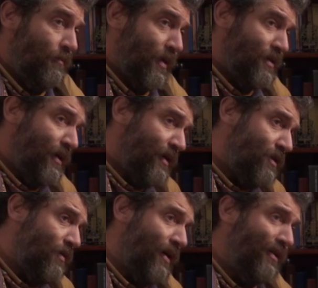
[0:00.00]

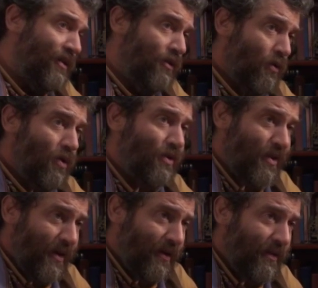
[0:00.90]
Впоследствии этот рог
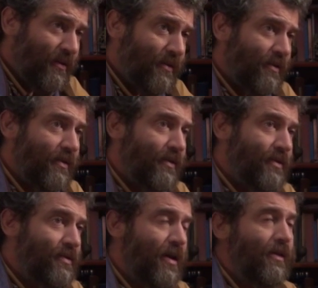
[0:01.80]
«керен»
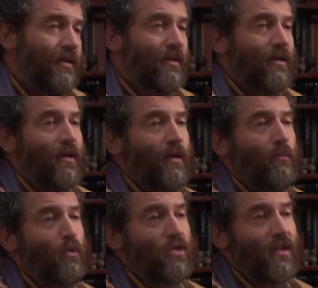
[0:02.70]
станет
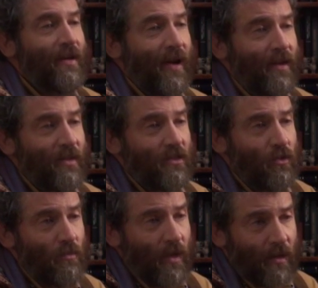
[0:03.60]
музыкальным
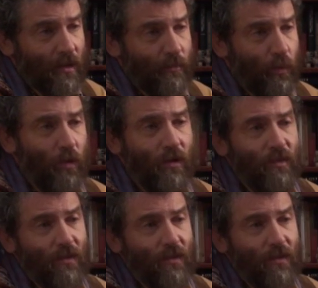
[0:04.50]
инструментом, полным